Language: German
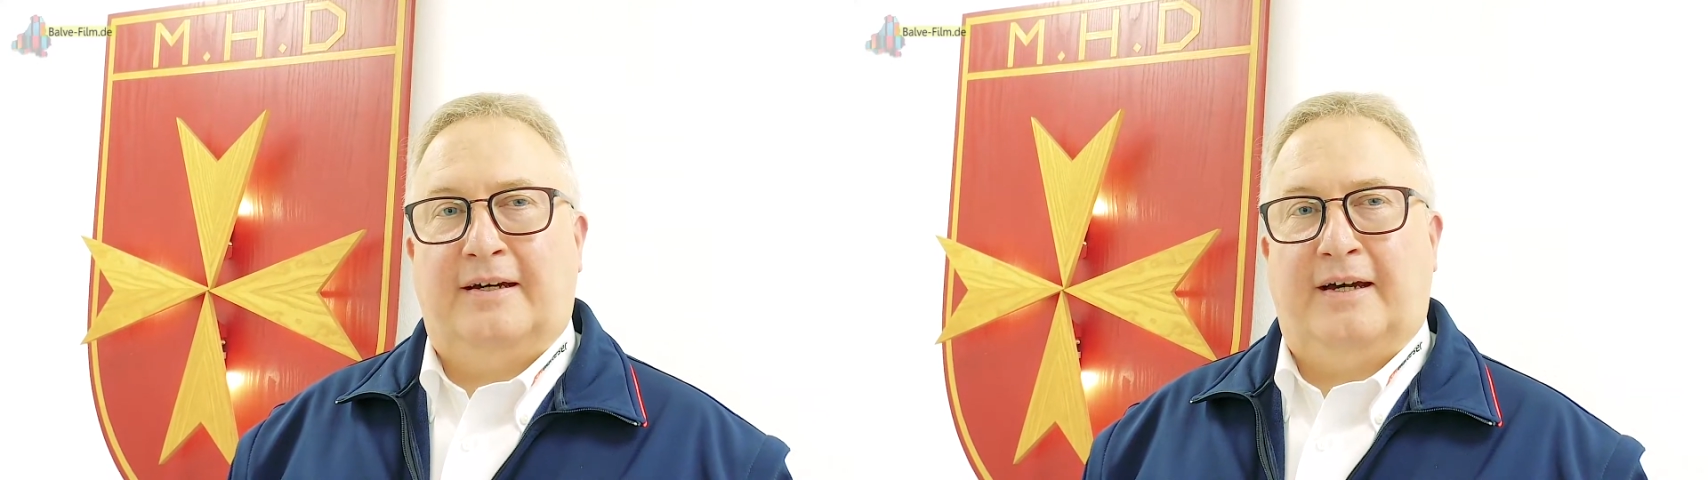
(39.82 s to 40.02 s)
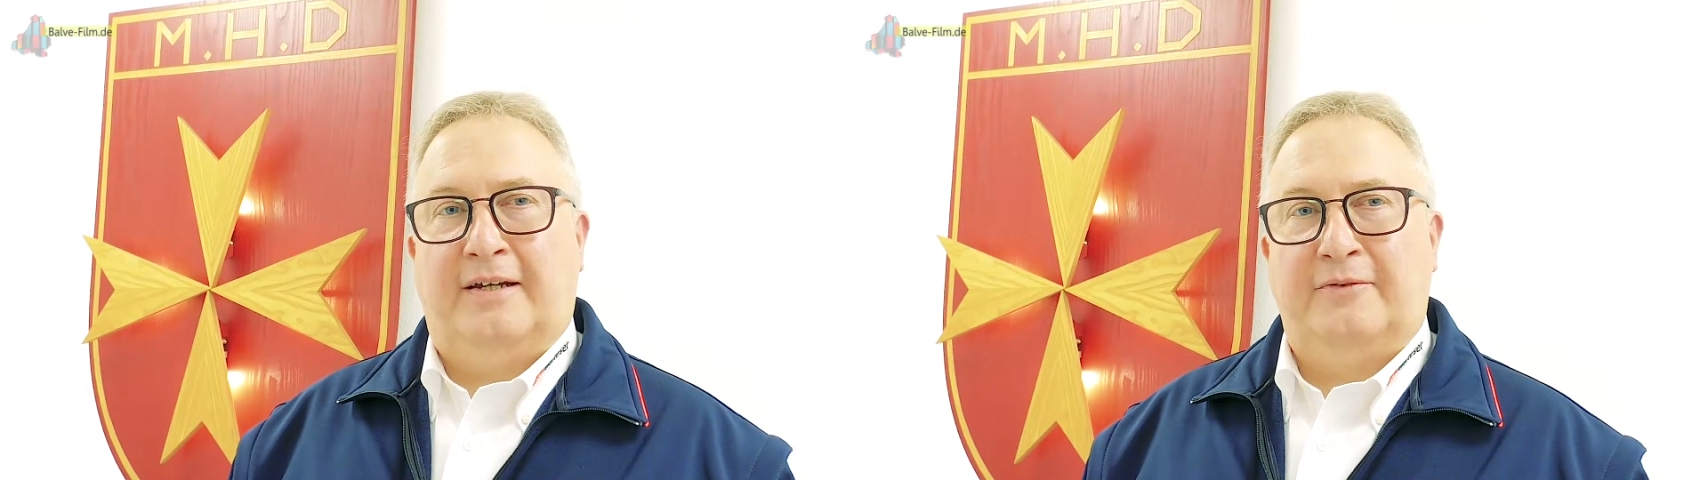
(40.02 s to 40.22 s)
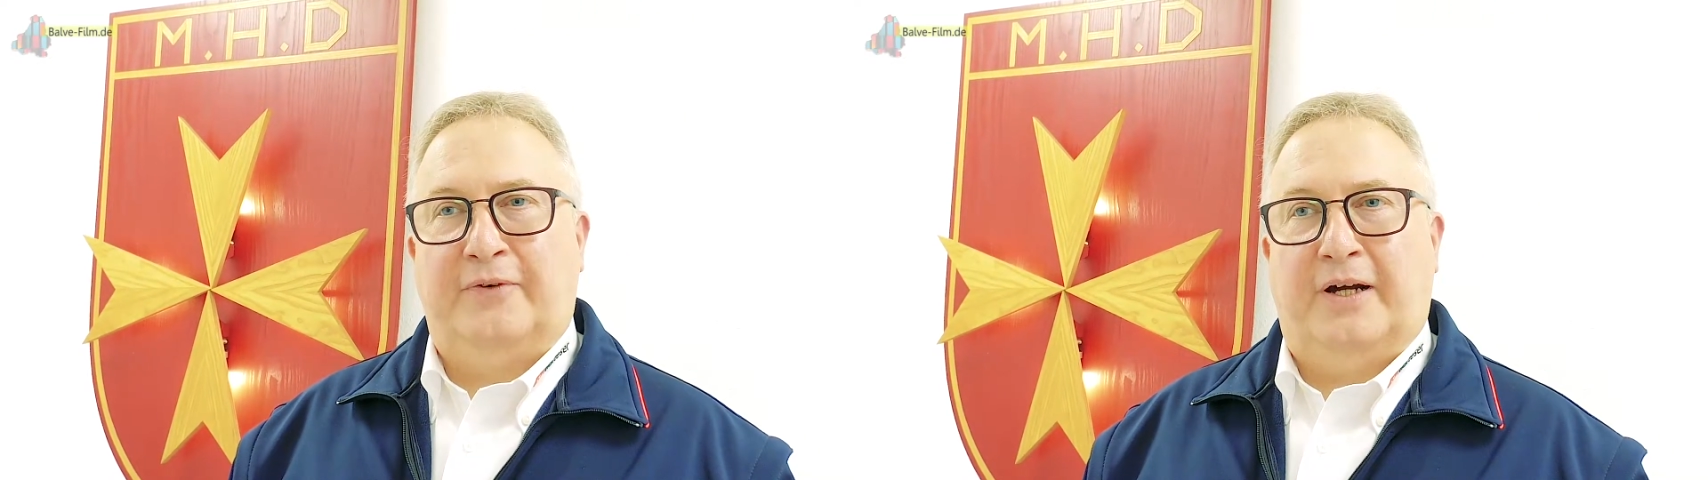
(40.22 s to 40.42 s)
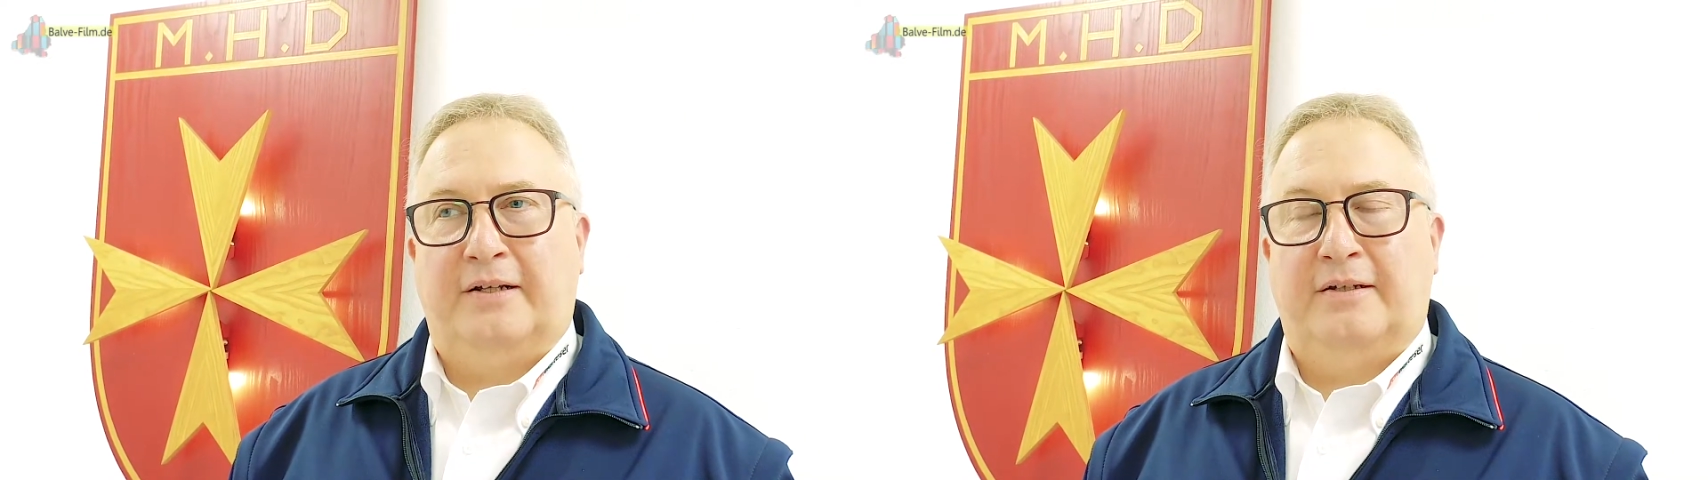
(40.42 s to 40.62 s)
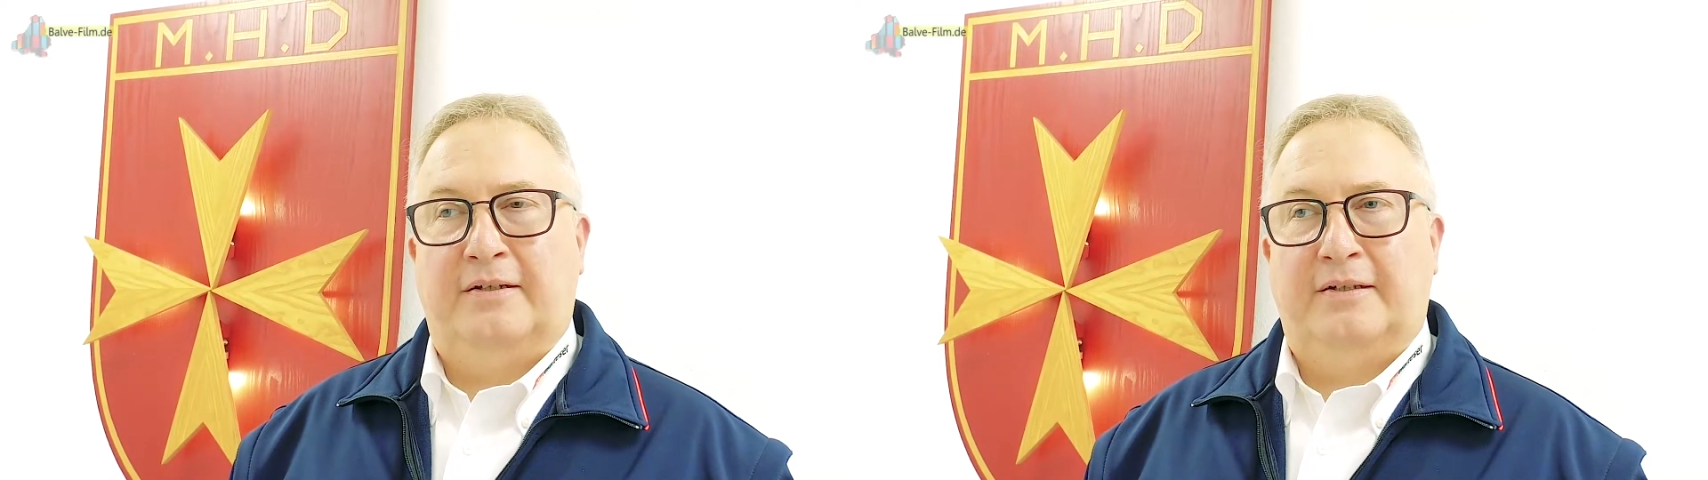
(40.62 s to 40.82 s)

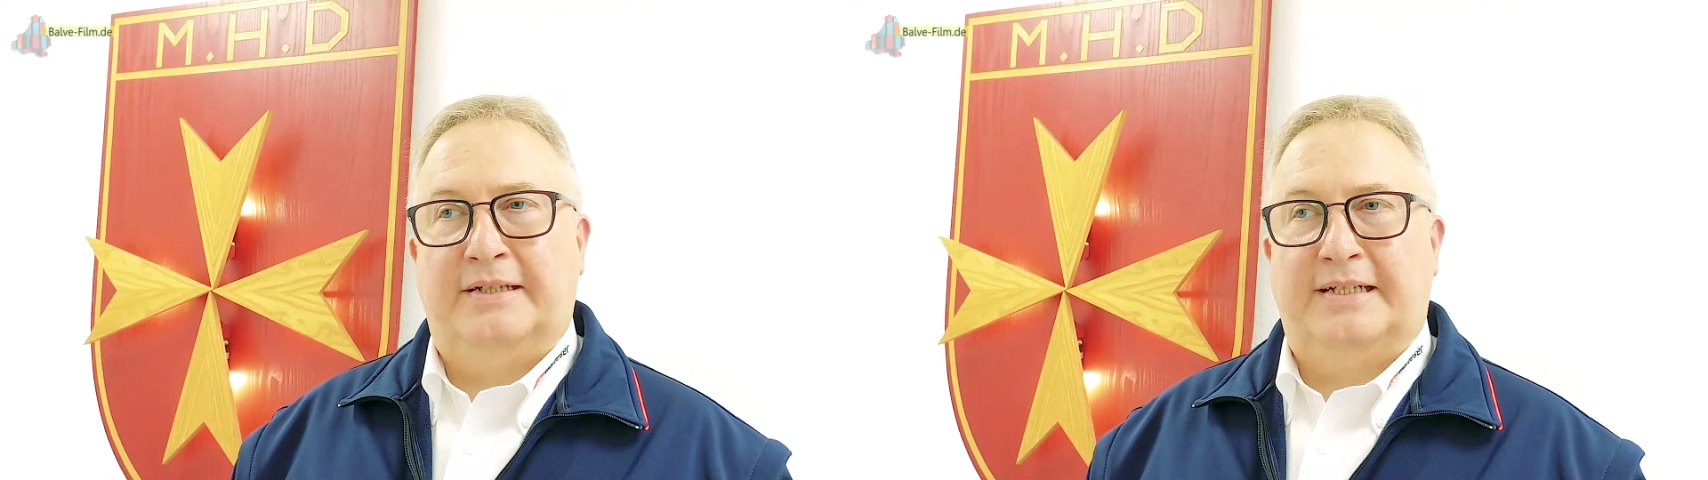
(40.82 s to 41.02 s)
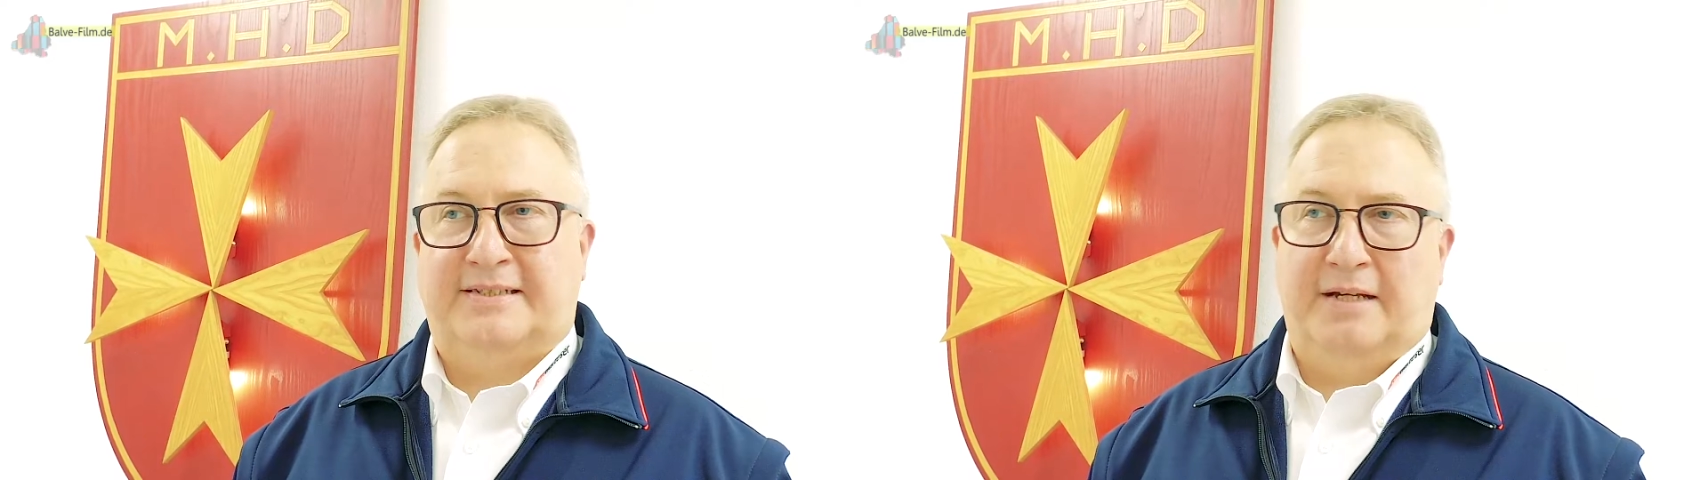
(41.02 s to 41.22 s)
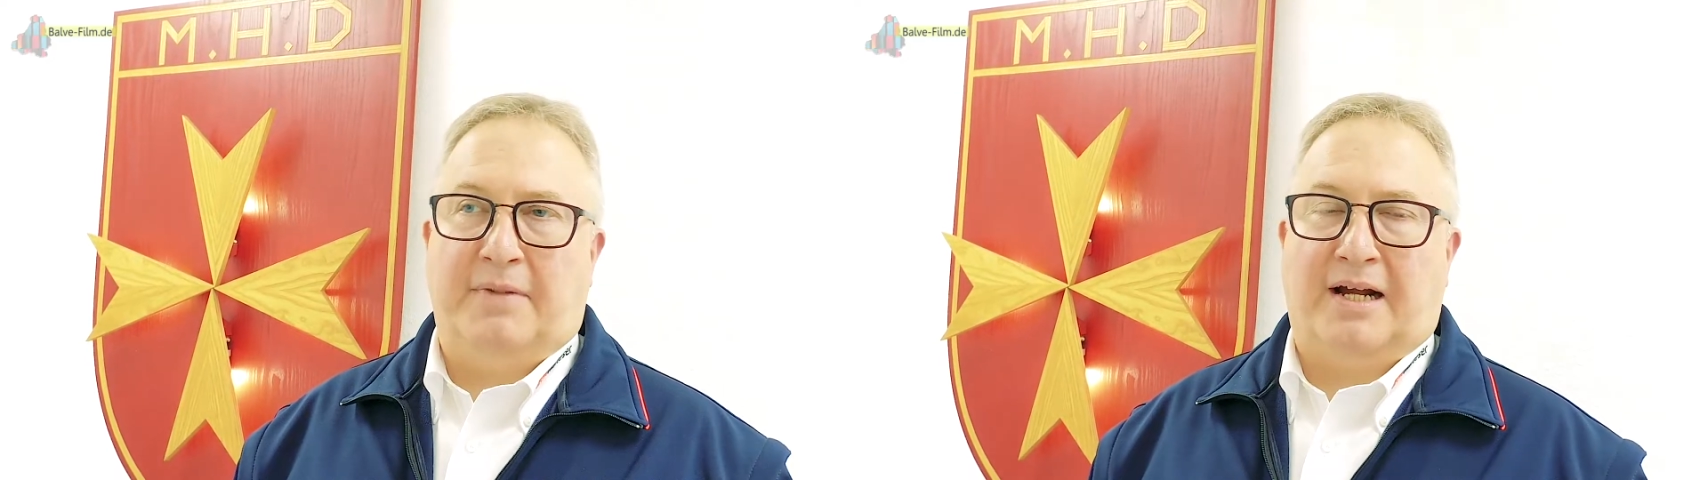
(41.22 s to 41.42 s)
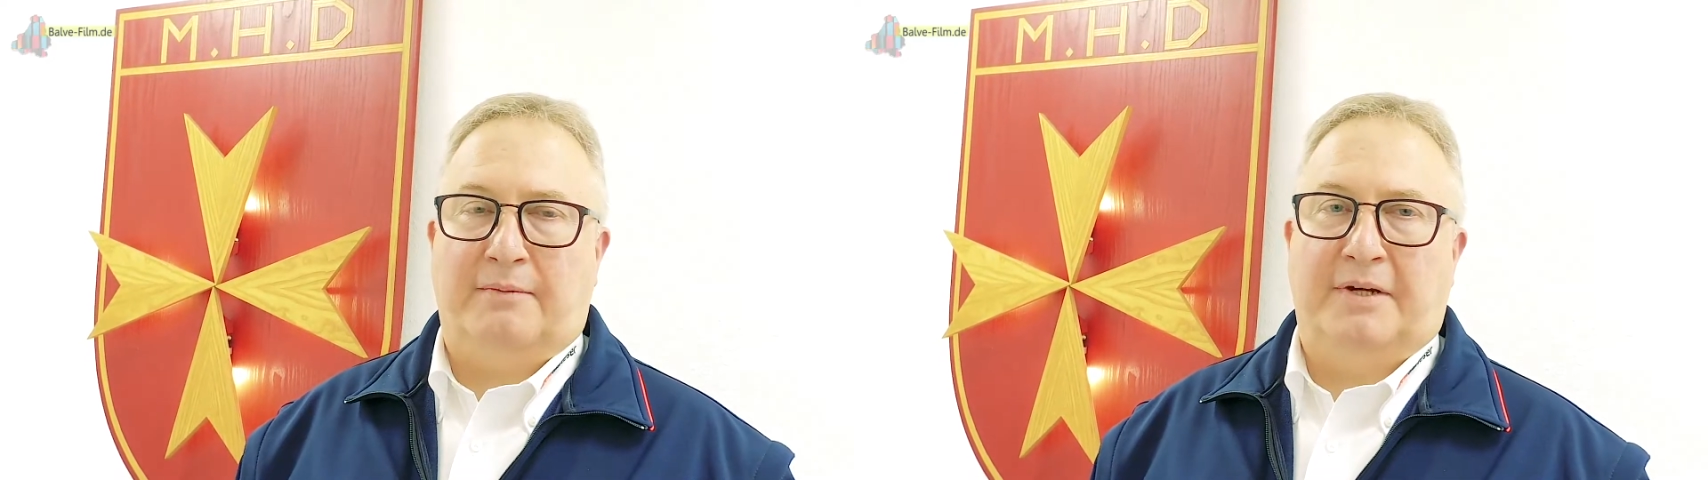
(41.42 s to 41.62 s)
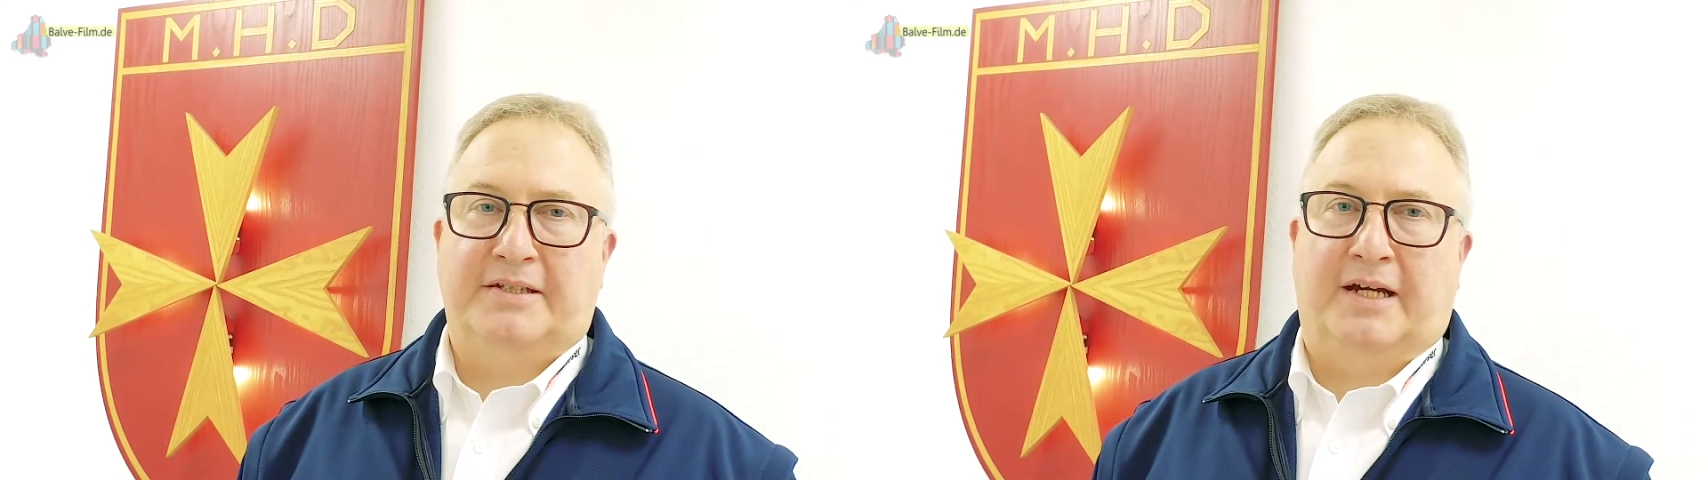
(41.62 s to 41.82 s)
Anfang Dezember
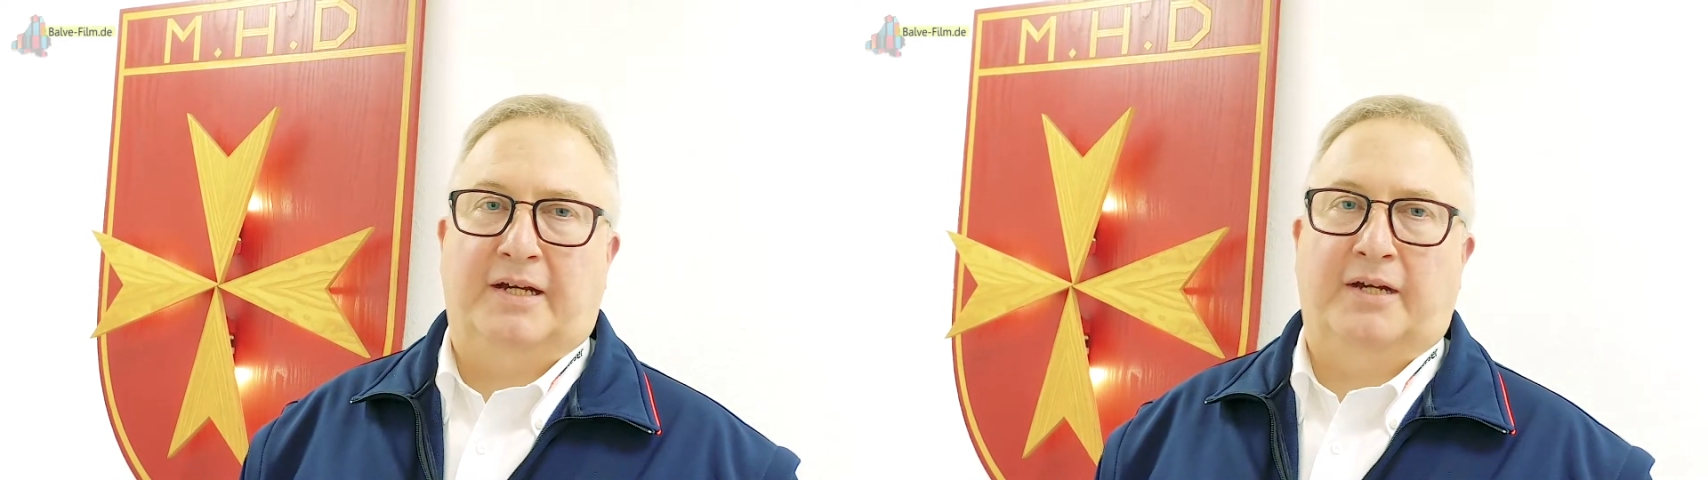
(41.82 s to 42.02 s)
kann man sagen,